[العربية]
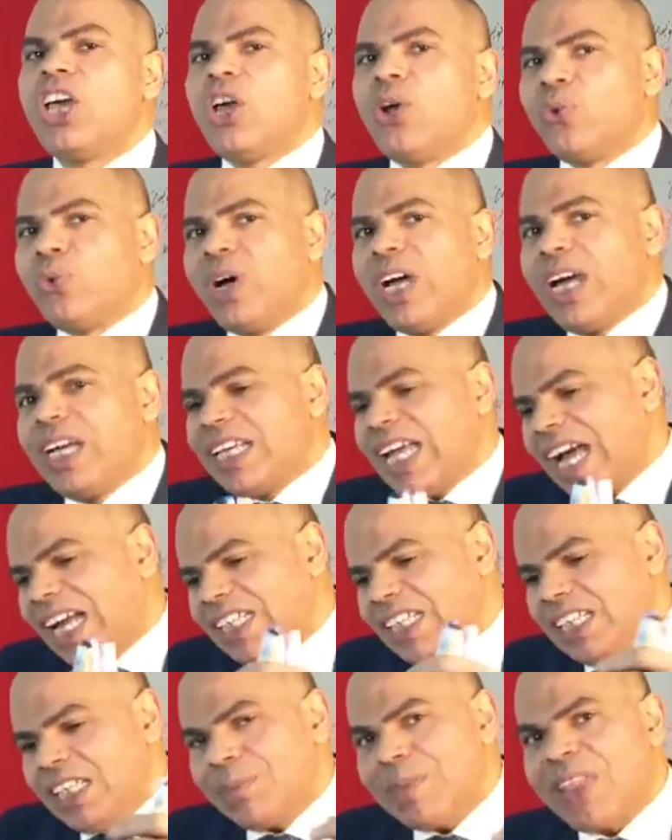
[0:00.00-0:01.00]

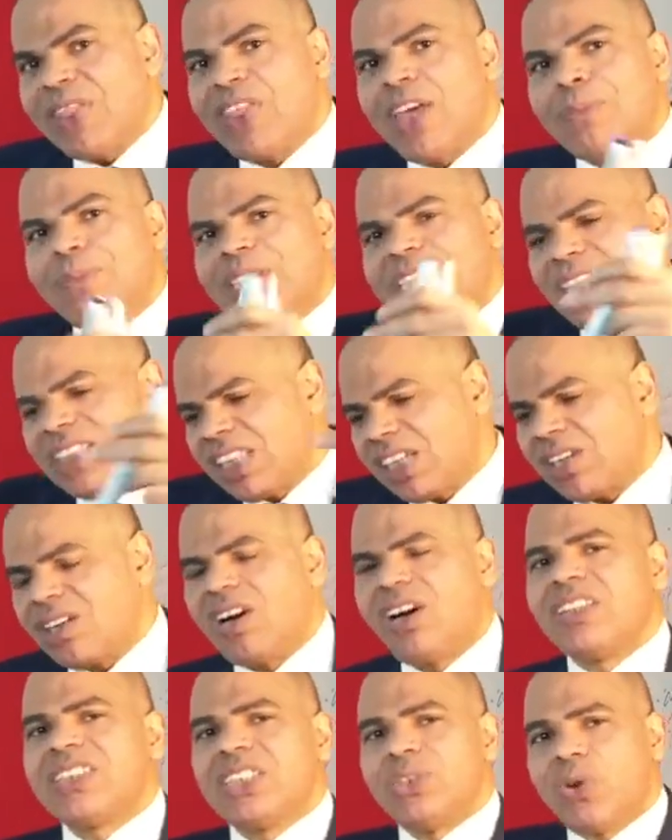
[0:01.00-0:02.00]
ويعني لمذهبية
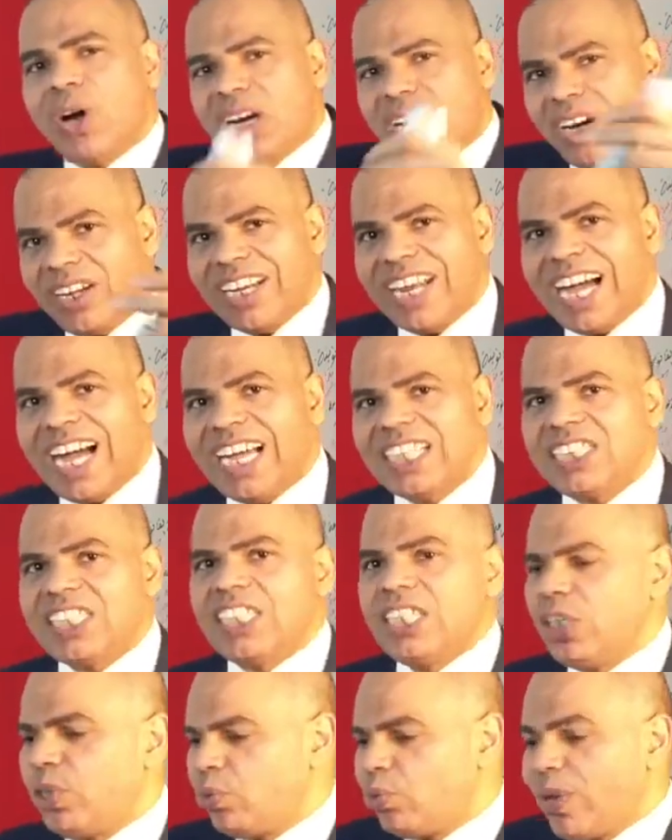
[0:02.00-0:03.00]
القاضي
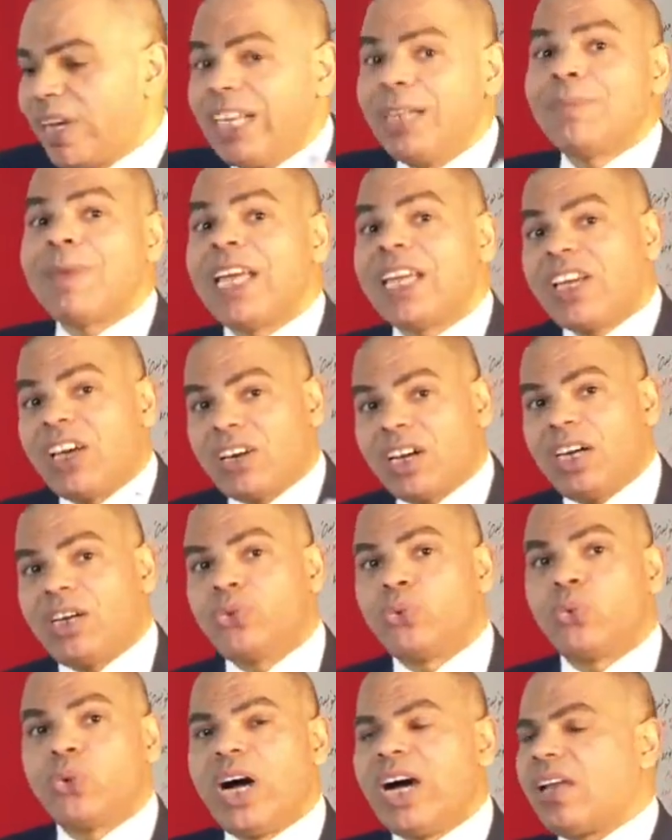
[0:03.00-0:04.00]
وقناعته ولما يراه
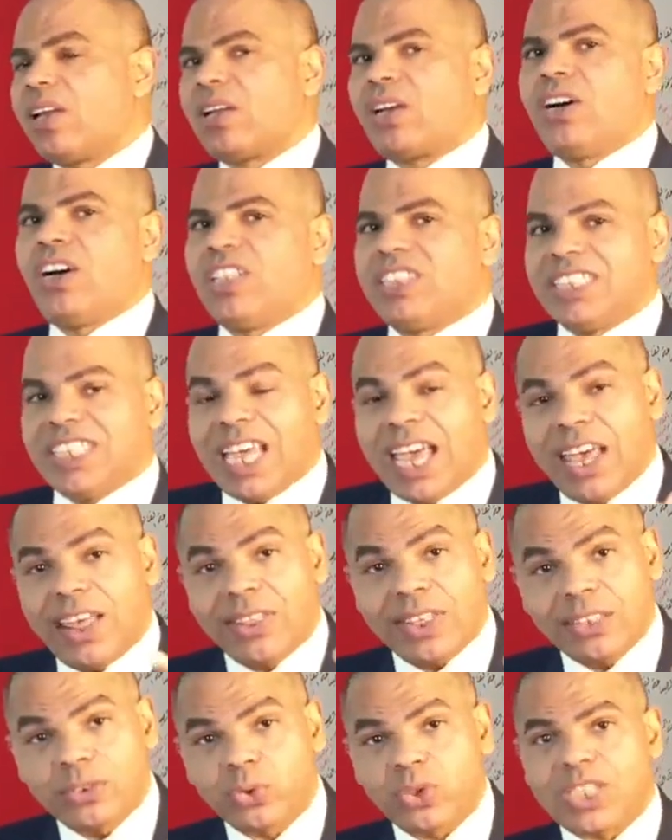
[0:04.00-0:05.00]
القاضي
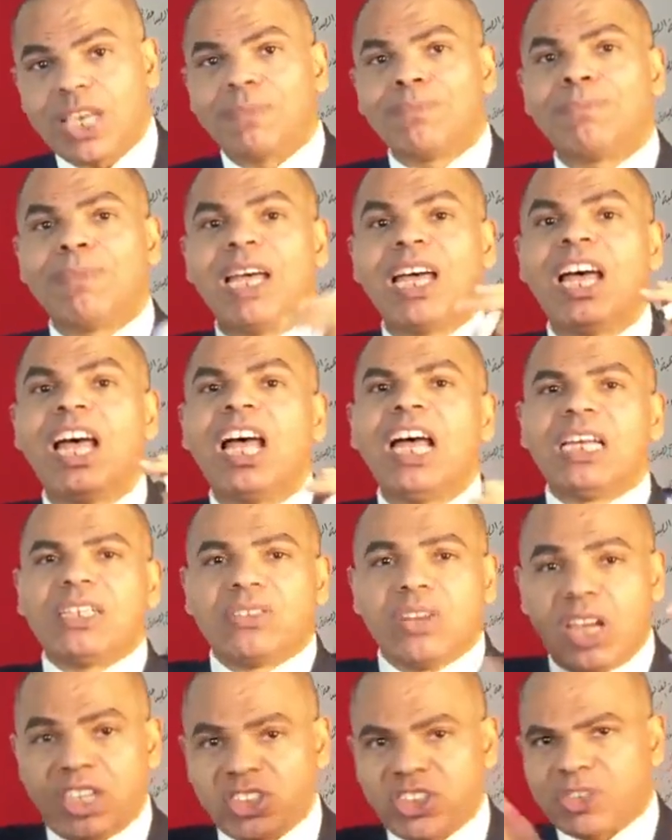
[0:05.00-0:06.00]
هذا يسمى
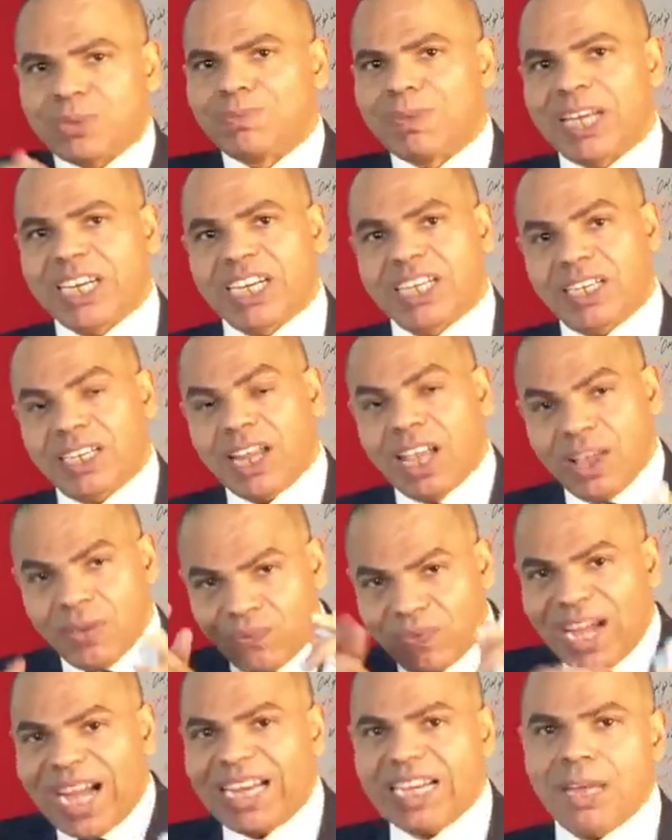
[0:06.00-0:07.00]
نص مرن
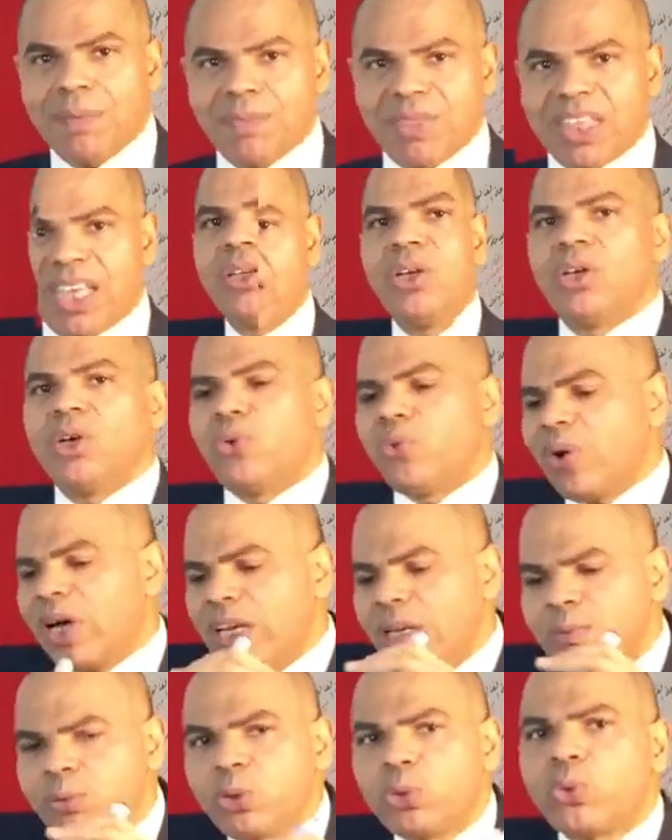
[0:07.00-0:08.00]
فاعلم ذلك
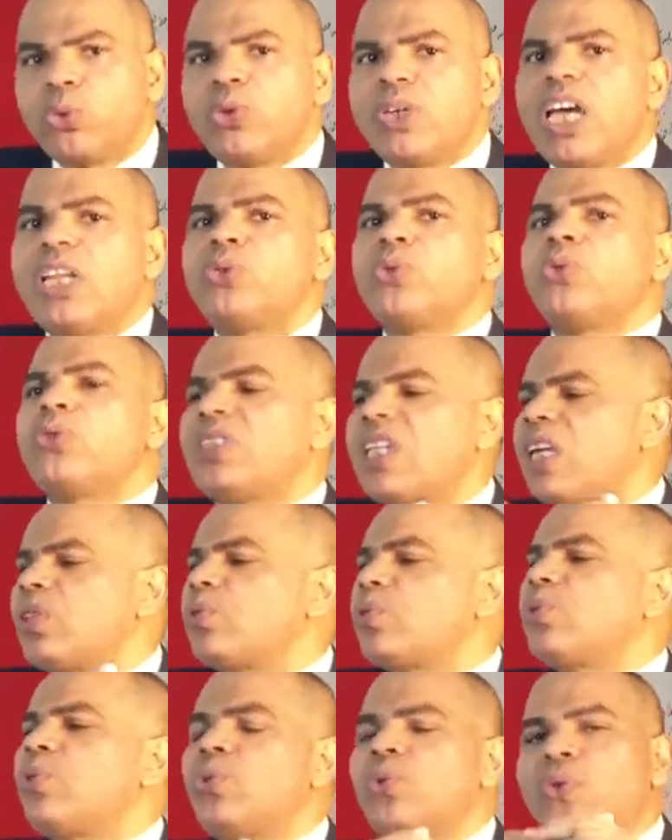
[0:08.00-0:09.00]
والمرونة
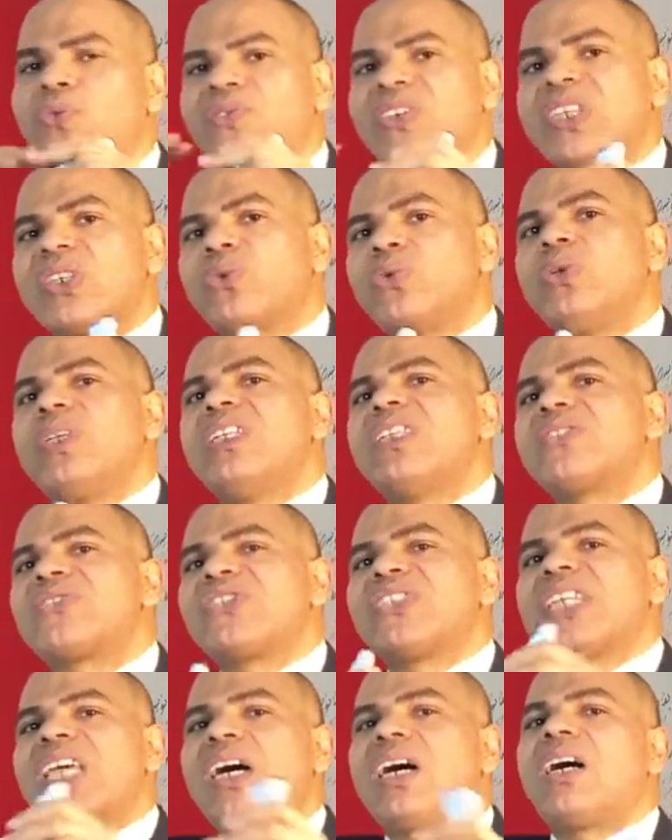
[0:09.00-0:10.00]
تدخل في كل
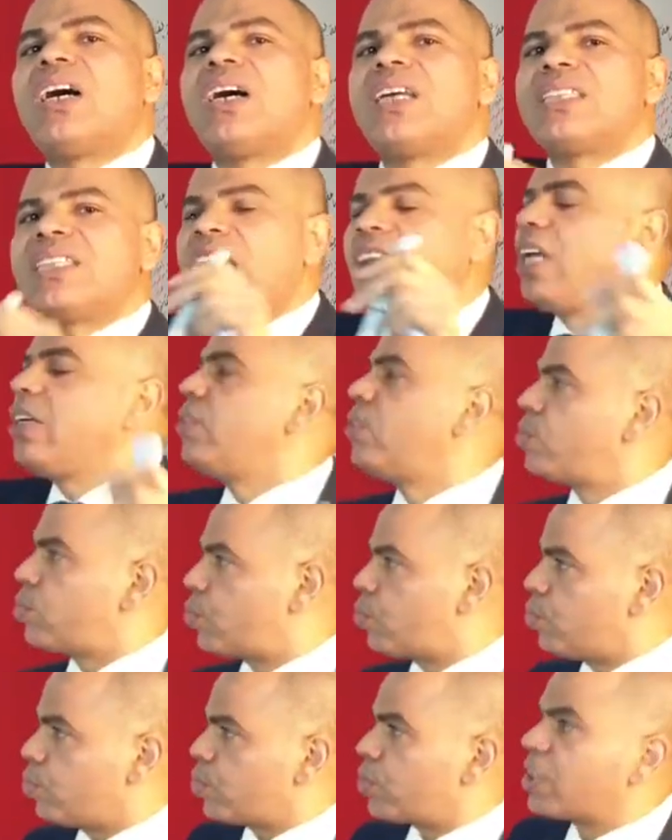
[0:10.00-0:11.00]
صياغات
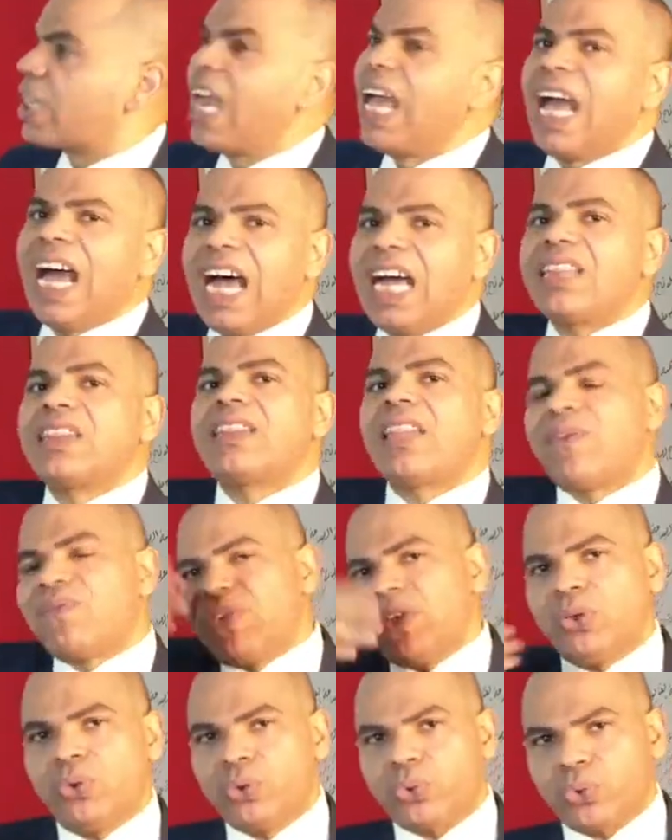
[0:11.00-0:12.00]
النصوص حتى في
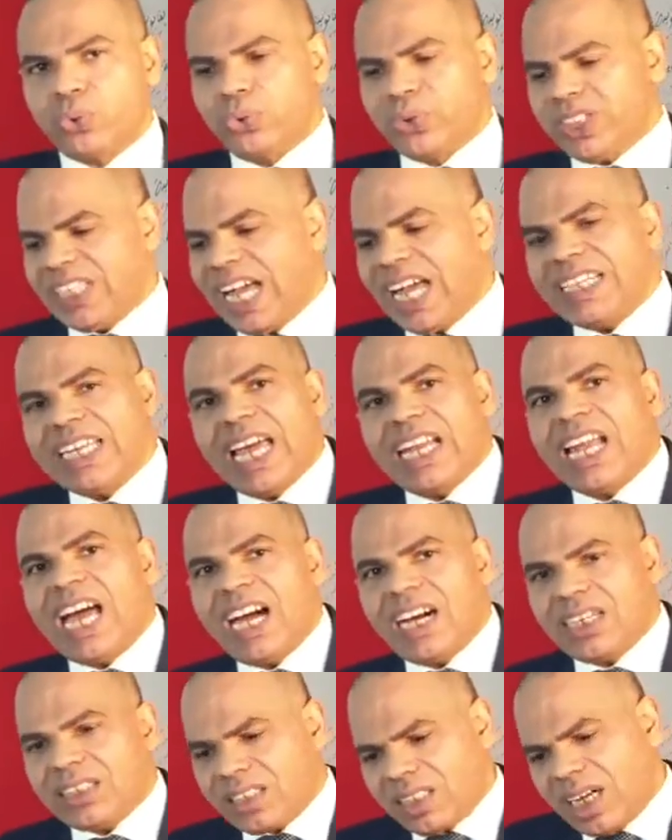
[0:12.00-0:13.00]
العقود يعني
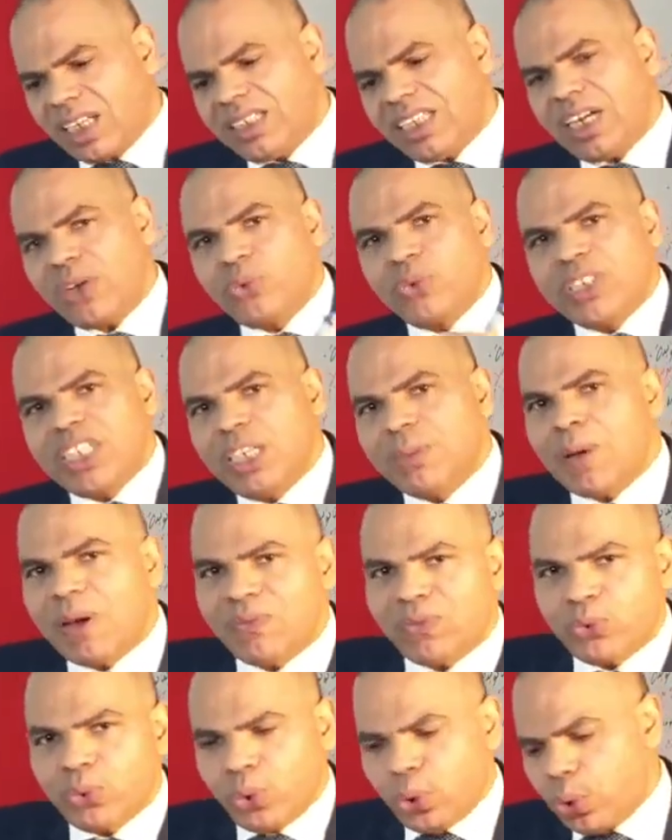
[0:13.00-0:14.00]
العقد قد يكون إيه
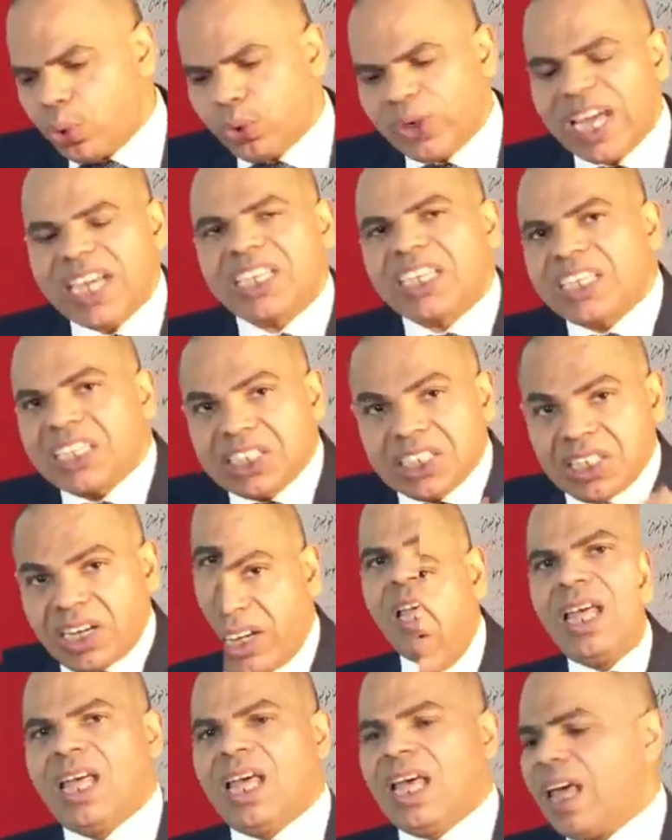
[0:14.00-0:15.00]
مفتوح هناك
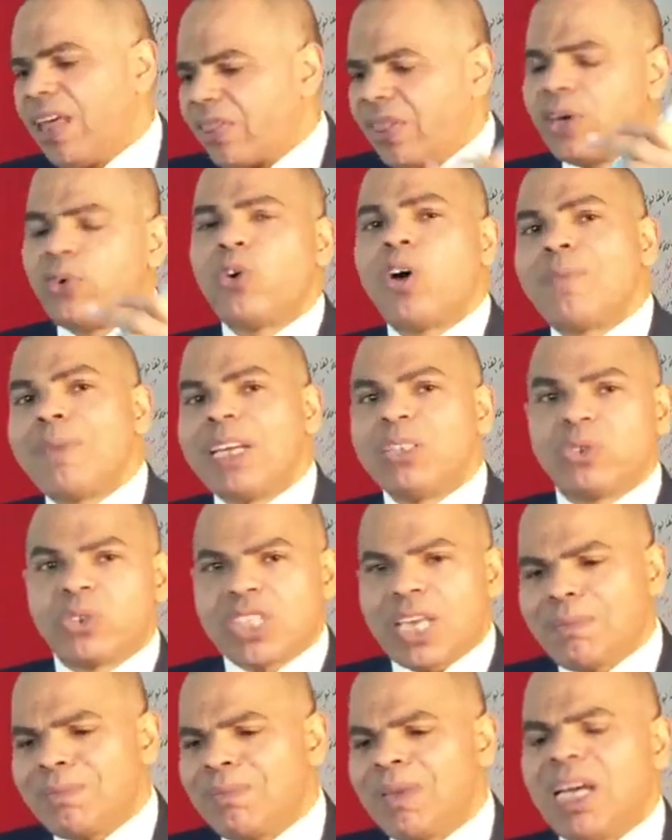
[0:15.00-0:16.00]
خيار هذا هو ما
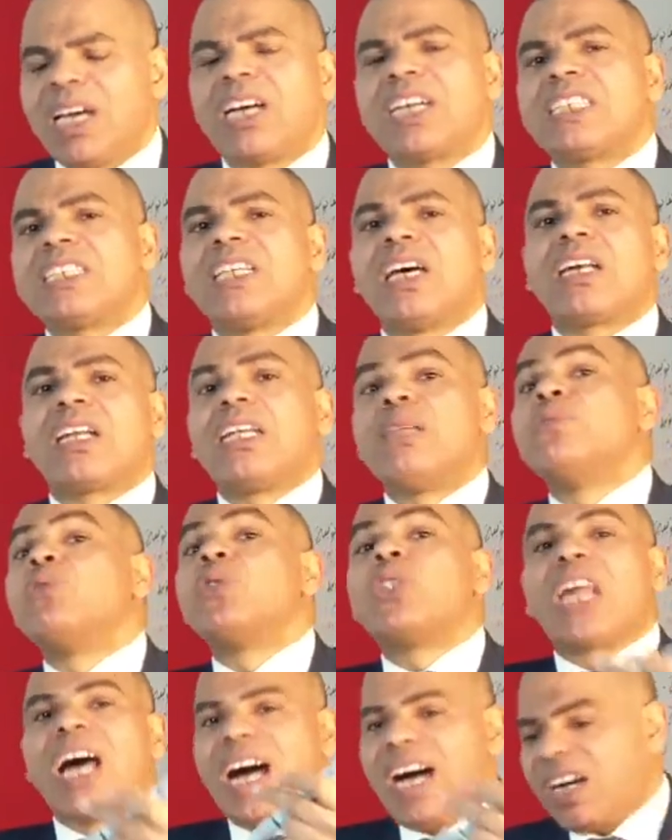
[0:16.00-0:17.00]
يسمى خيار
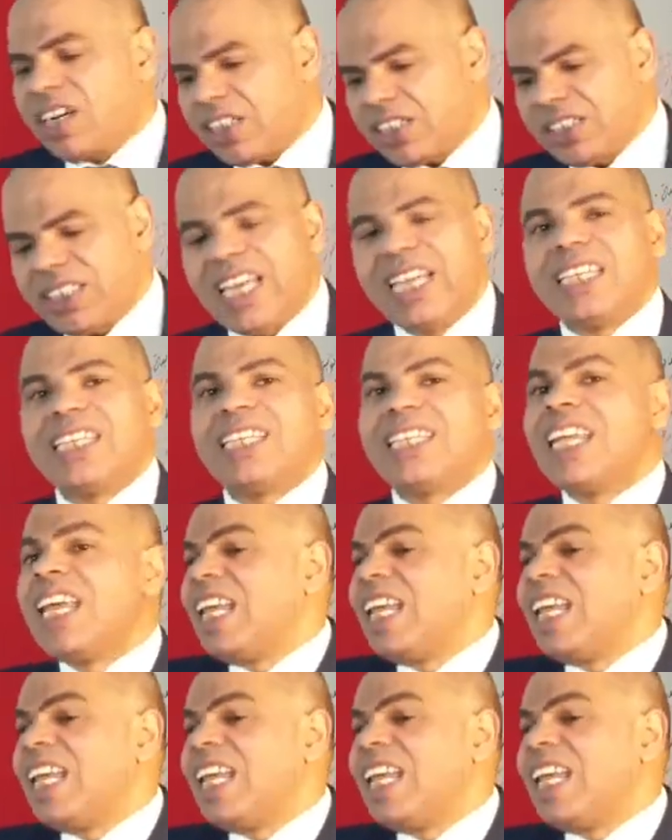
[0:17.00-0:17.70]
المتعاقدين